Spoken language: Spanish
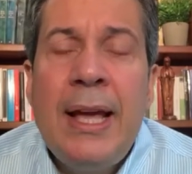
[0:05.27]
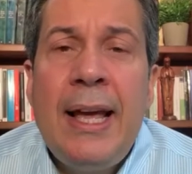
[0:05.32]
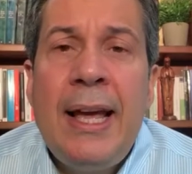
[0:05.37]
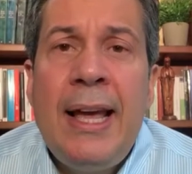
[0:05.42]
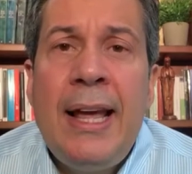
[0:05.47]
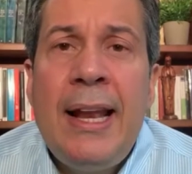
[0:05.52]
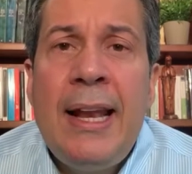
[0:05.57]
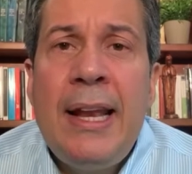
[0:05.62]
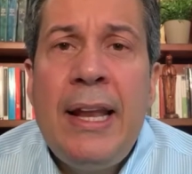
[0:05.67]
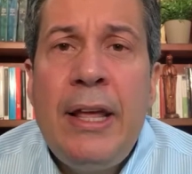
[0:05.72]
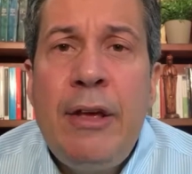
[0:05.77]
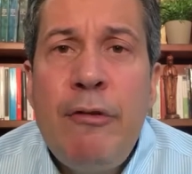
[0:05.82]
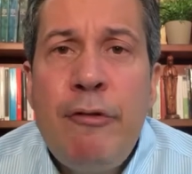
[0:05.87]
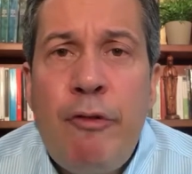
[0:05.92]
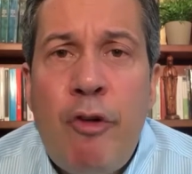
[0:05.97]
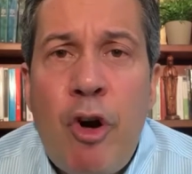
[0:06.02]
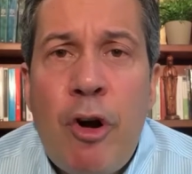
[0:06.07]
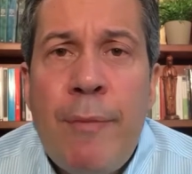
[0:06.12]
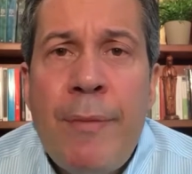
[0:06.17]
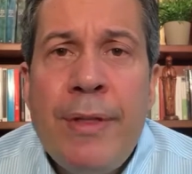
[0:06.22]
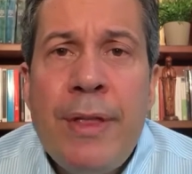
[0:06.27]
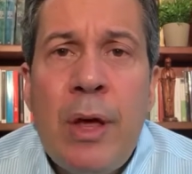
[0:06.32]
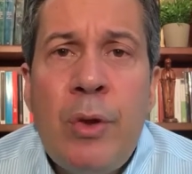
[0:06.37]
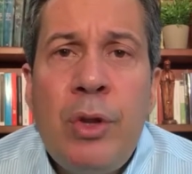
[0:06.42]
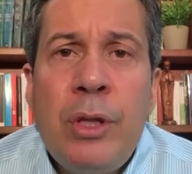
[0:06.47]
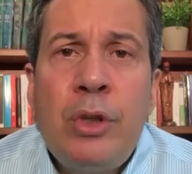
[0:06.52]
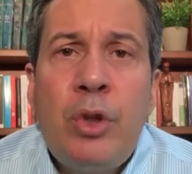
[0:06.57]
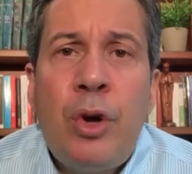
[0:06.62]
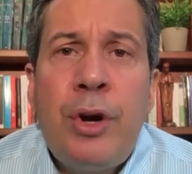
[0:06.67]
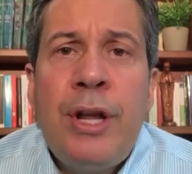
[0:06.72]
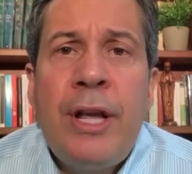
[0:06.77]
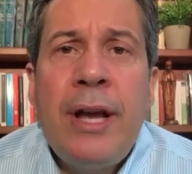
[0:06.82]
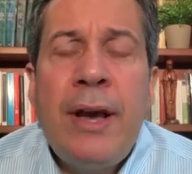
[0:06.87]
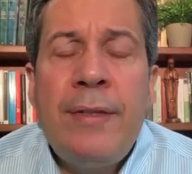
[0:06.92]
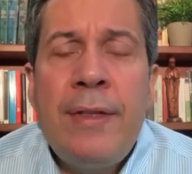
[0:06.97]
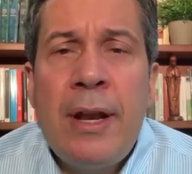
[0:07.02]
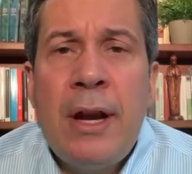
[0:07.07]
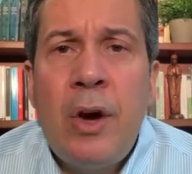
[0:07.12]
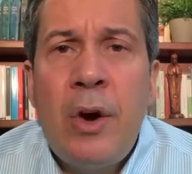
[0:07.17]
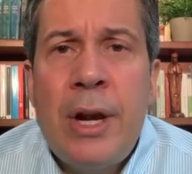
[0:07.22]
el informe de
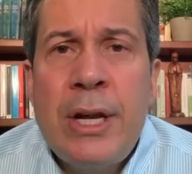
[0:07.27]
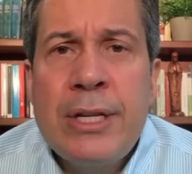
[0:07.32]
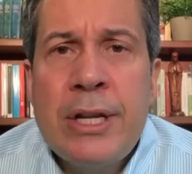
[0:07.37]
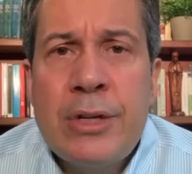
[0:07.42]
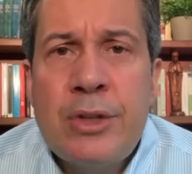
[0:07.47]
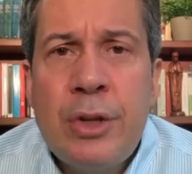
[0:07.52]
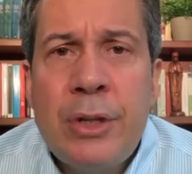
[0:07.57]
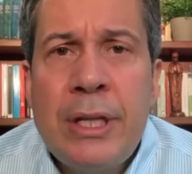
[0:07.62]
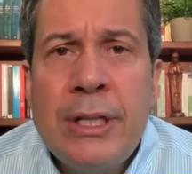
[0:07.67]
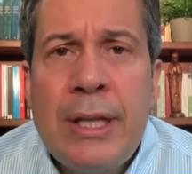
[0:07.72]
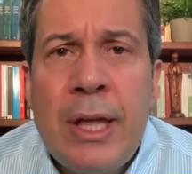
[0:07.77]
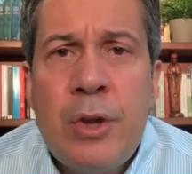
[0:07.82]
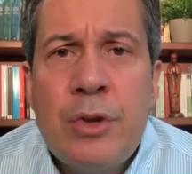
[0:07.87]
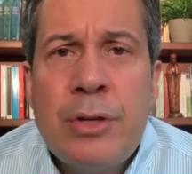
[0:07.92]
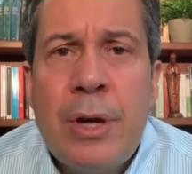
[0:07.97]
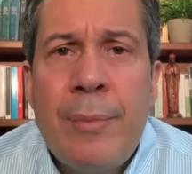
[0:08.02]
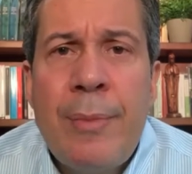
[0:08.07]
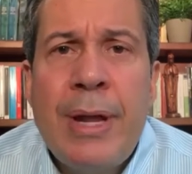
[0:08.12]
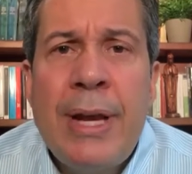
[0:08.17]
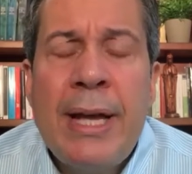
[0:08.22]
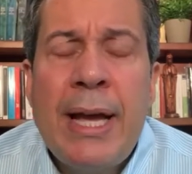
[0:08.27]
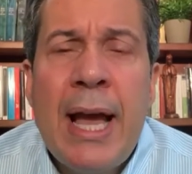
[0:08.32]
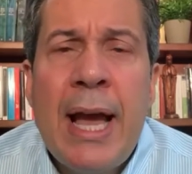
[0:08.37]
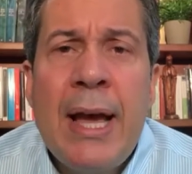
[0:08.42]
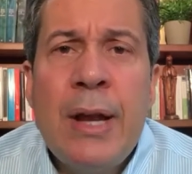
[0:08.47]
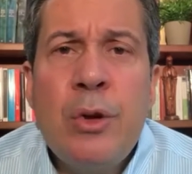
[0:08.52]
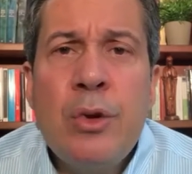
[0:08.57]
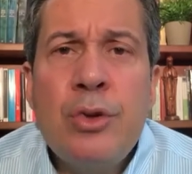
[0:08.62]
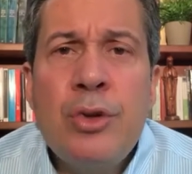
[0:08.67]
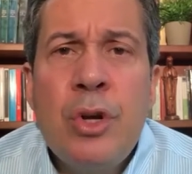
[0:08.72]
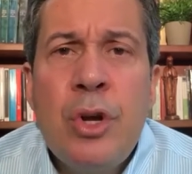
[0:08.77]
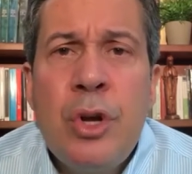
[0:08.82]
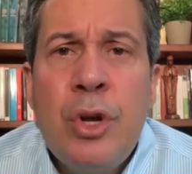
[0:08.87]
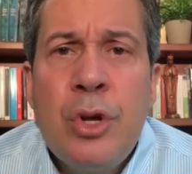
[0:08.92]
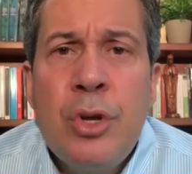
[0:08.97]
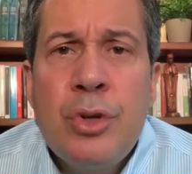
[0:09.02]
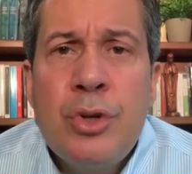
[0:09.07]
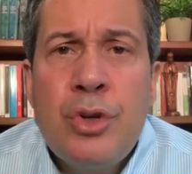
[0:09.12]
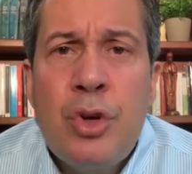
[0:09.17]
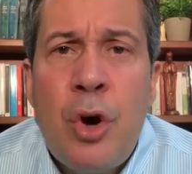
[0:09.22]
auditoría de la Organización de Estados Americanos
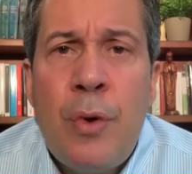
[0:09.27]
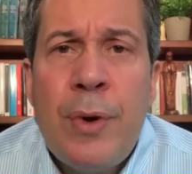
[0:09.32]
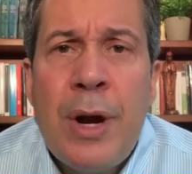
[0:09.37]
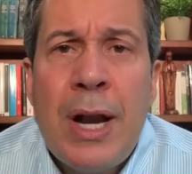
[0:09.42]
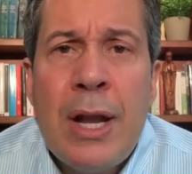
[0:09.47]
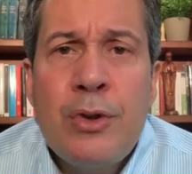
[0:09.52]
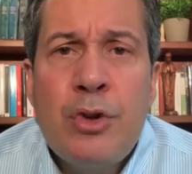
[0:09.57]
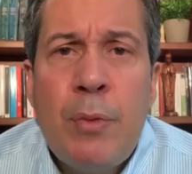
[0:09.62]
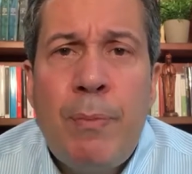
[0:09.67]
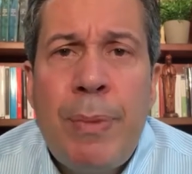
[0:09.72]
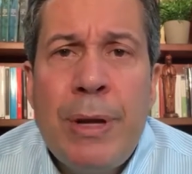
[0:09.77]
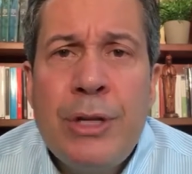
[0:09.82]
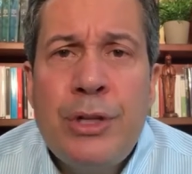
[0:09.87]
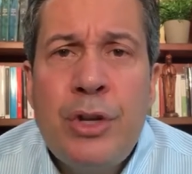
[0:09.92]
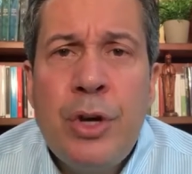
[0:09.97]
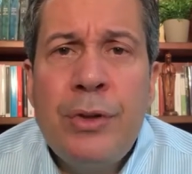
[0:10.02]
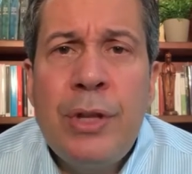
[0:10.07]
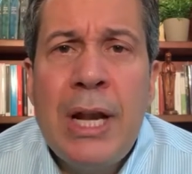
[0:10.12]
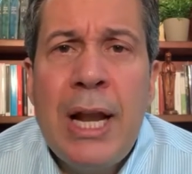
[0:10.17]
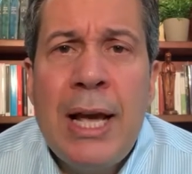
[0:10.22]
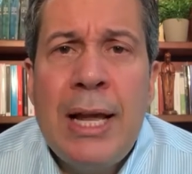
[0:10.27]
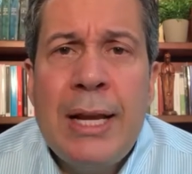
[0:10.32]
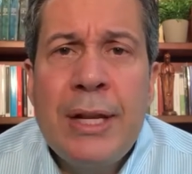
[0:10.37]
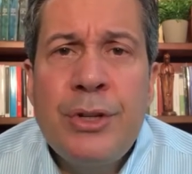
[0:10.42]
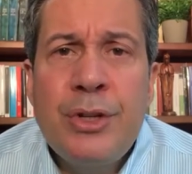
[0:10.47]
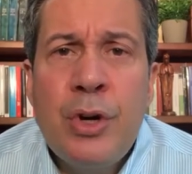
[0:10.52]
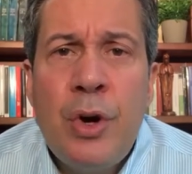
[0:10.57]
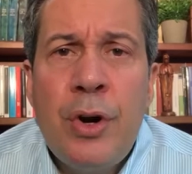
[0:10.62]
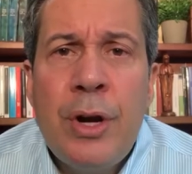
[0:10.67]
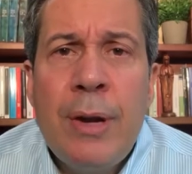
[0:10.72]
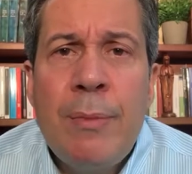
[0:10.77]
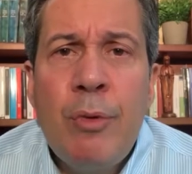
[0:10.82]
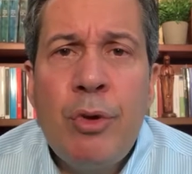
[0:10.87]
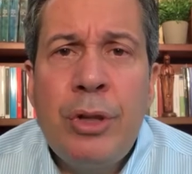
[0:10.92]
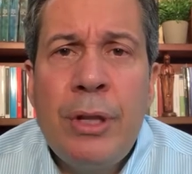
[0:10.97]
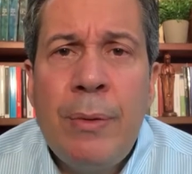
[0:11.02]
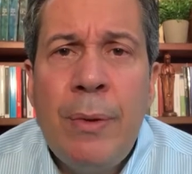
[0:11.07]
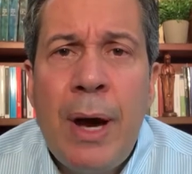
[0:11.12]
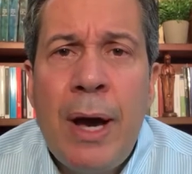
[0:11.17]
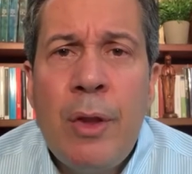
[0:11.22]
sobre la suspensión de las elecciones
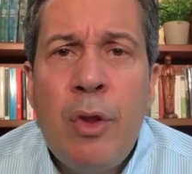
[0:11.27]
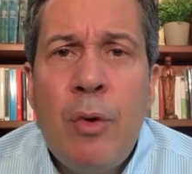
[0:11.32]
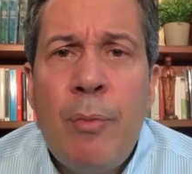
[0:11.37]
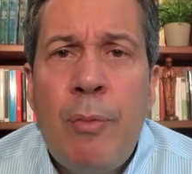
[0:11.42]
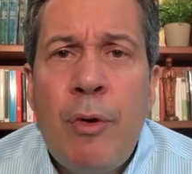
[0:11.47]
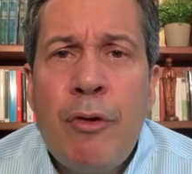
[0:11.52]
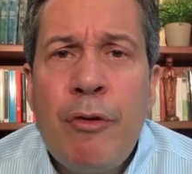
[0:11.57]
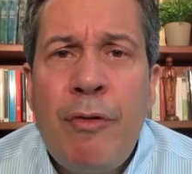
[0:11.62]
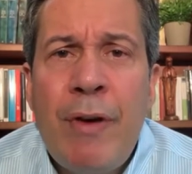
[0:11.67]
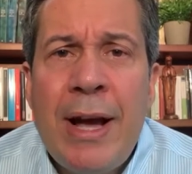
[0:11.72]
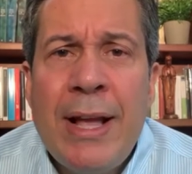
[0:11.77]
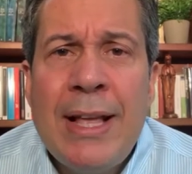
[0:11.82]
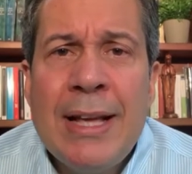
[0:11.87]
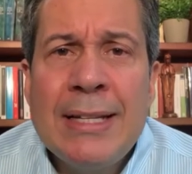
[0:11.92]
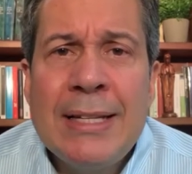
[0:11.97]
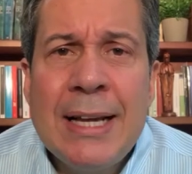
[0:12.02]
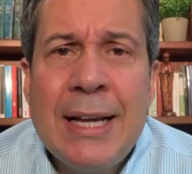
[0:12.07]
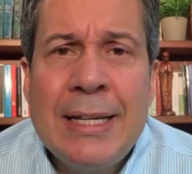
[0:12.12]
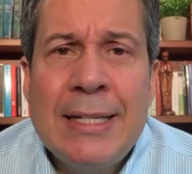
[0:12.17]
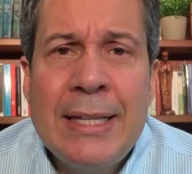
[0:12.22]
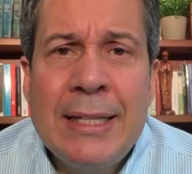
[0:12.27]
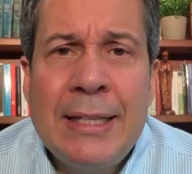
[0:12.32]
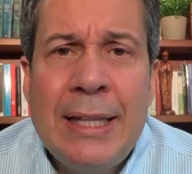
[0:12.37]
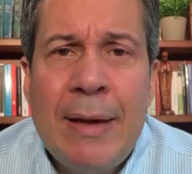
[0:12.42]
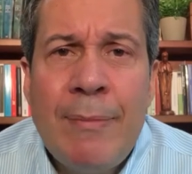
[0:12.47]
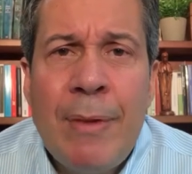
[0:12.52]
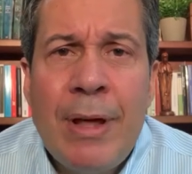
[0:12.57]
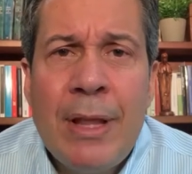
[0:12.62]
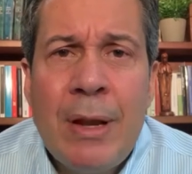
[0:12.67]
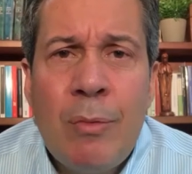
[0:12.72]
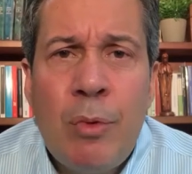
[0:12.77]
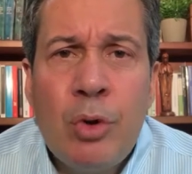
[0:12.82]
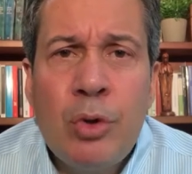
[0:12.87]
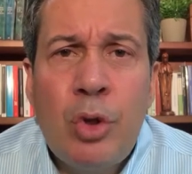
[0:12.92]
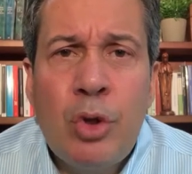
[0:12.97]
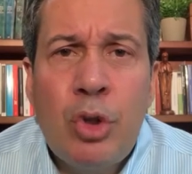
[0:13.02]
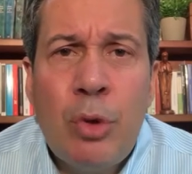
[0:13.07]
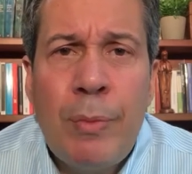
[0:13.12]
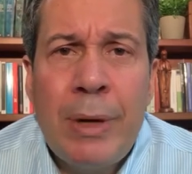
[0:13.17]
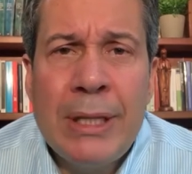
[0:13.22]
motivados por fallas en el sistema del
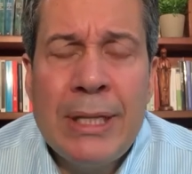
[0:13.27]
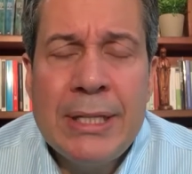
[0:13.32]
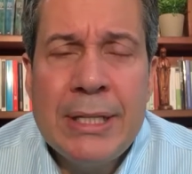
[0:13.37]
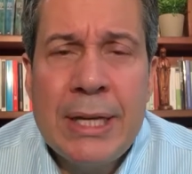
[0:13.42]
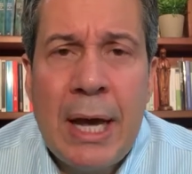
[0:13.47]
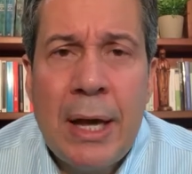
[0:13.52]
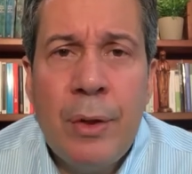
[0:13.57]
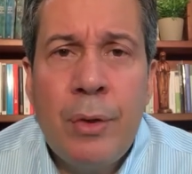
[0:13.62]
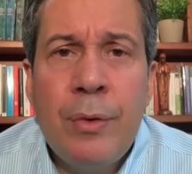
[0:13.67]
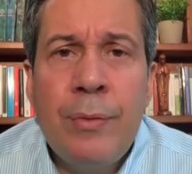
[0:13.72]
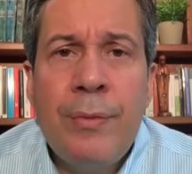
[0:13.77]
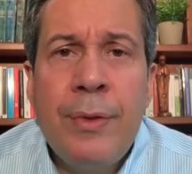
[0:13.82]
voto automatizado.